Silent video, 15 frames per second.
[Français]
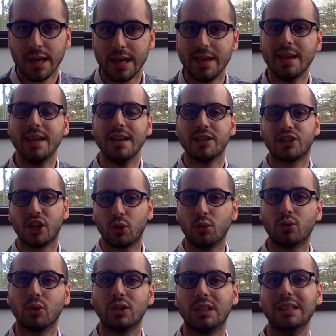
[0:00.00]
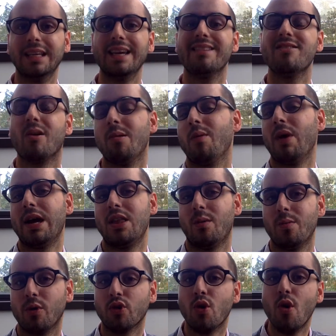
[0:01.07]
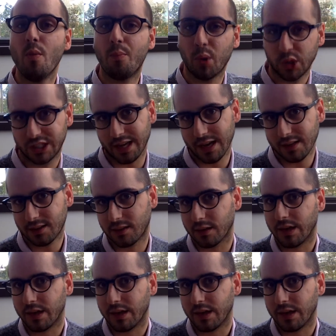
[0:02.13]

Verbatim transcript: Et j'écoute aussi énormément, énormément de podcasts.